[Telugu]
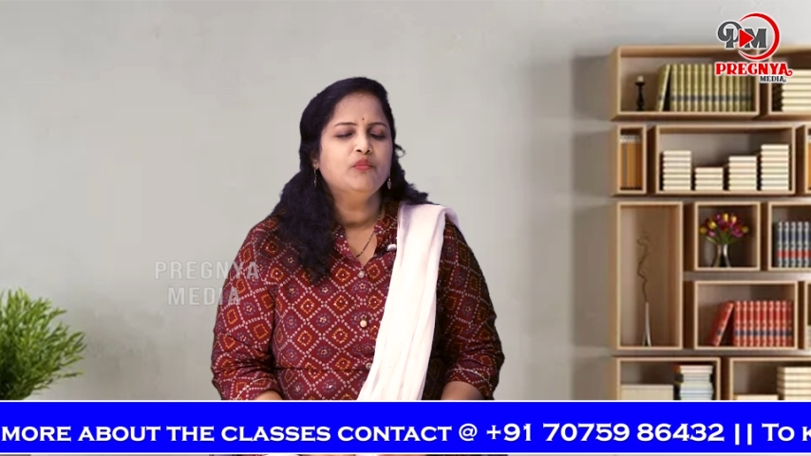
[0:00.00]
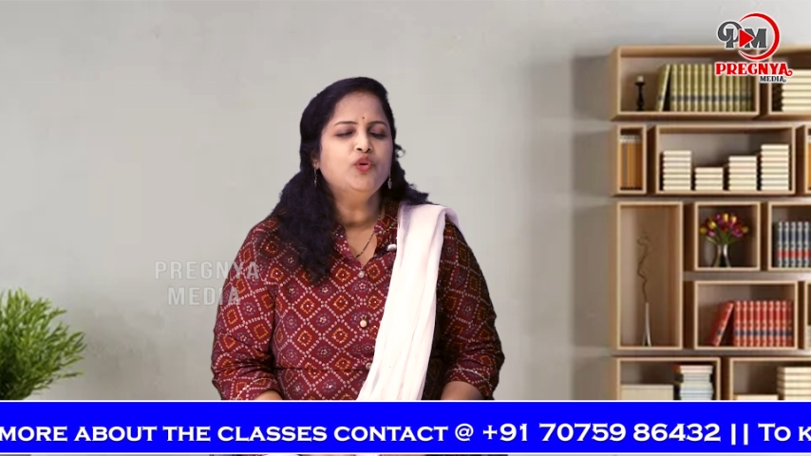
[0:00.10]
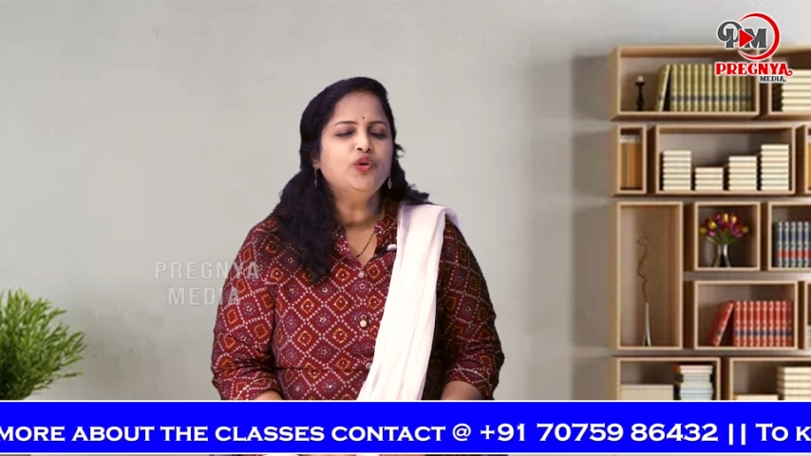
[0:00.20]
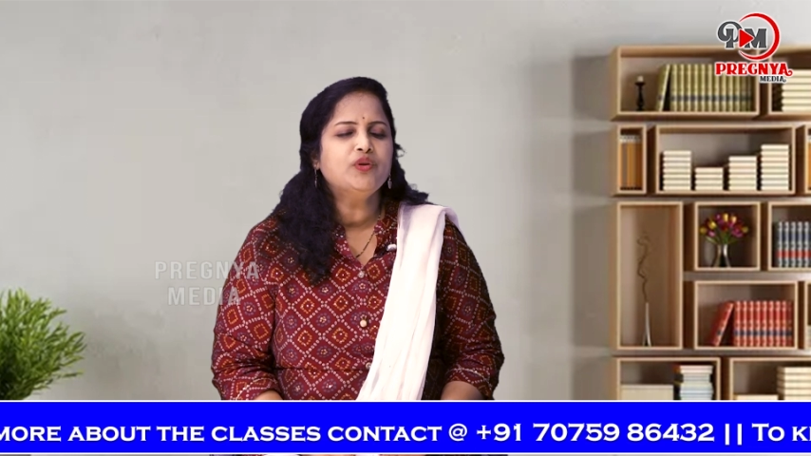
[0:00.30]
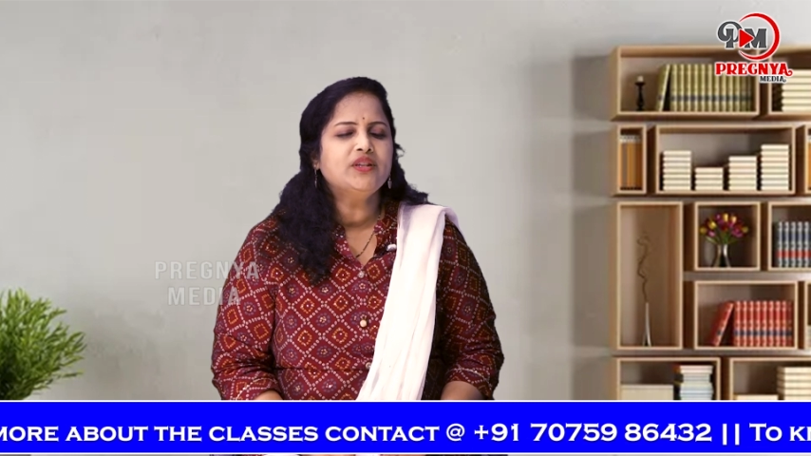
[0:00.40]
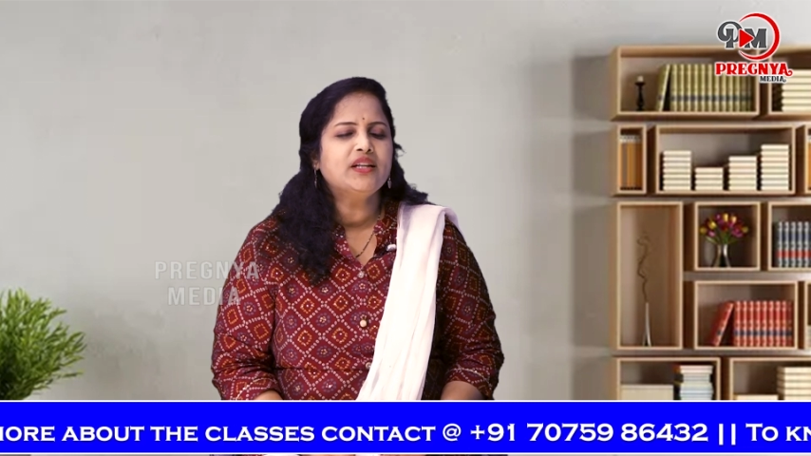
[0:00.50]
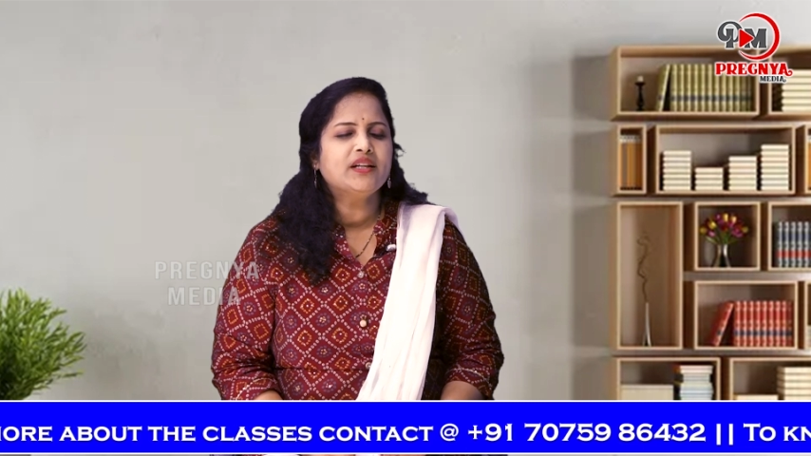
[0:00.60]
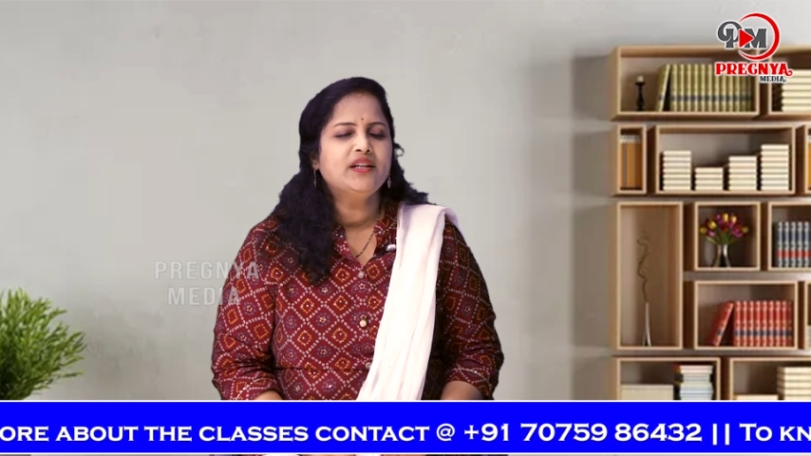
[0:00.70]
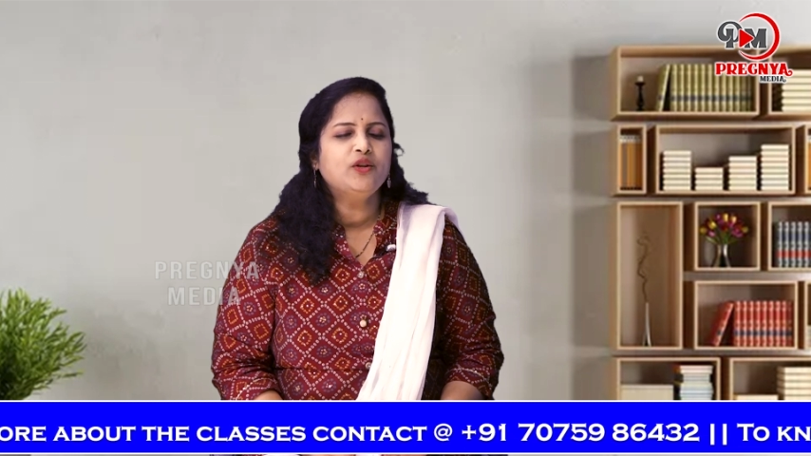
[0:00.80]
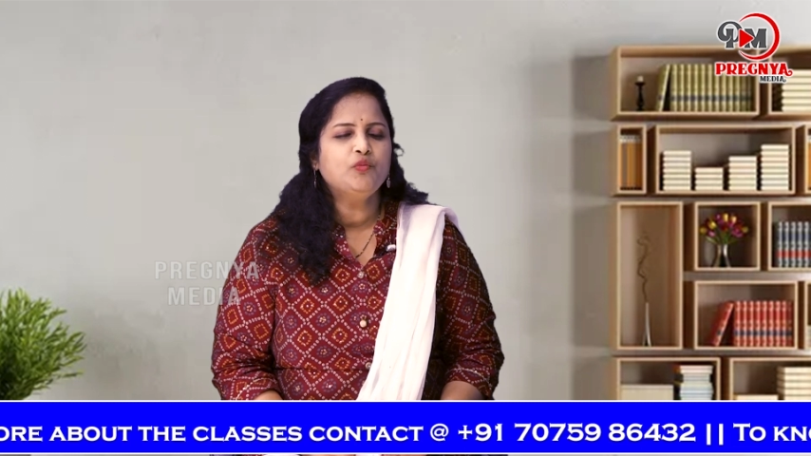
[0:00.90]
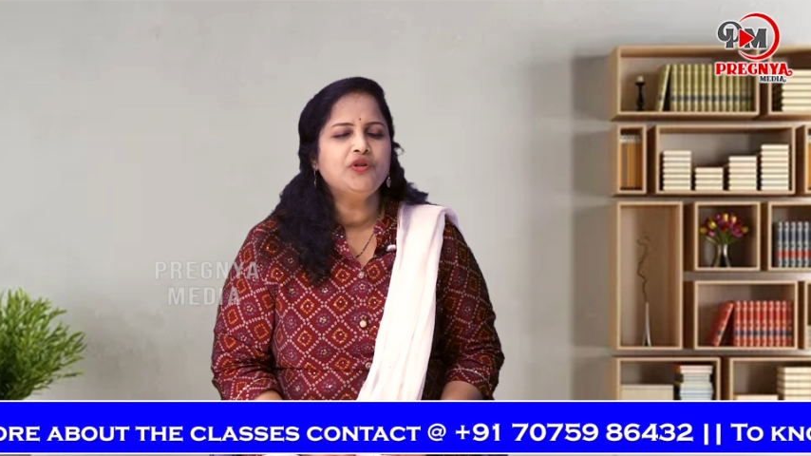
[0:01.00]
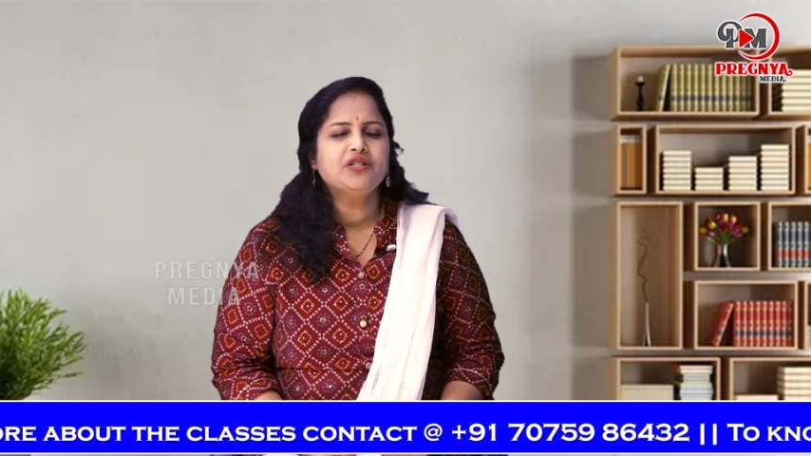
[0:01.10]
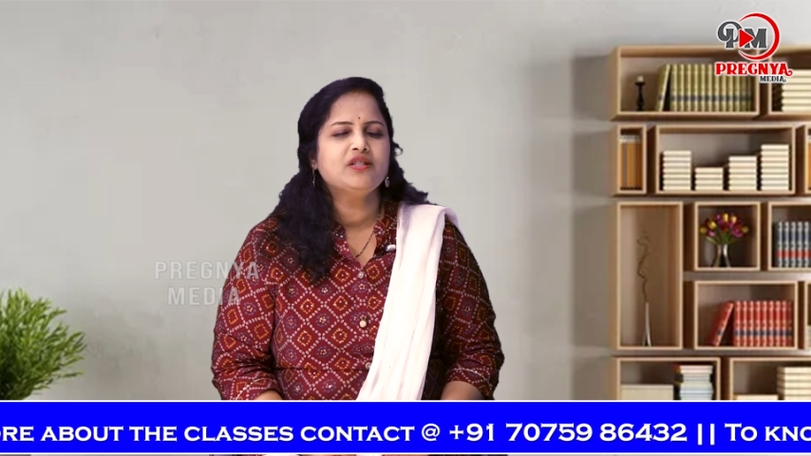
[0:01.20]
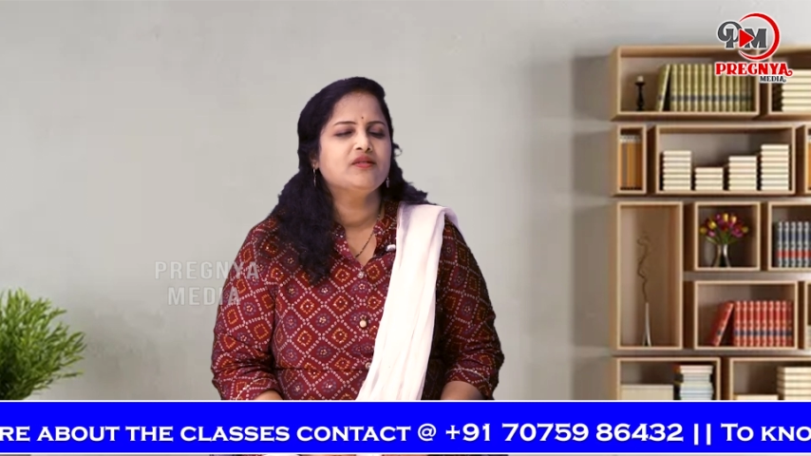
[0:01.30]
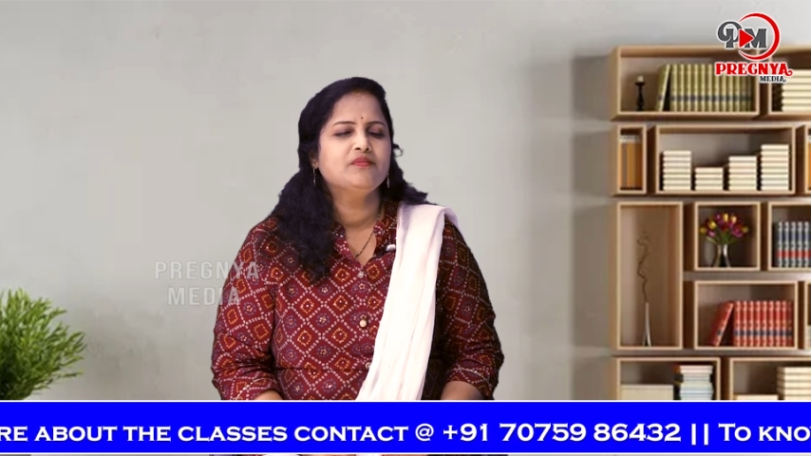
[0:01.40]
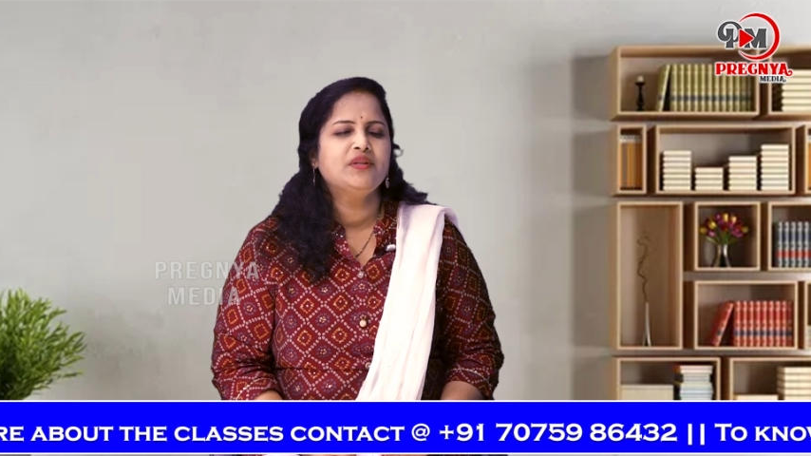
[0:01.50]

మూడు వందల కిలోమీటర్లు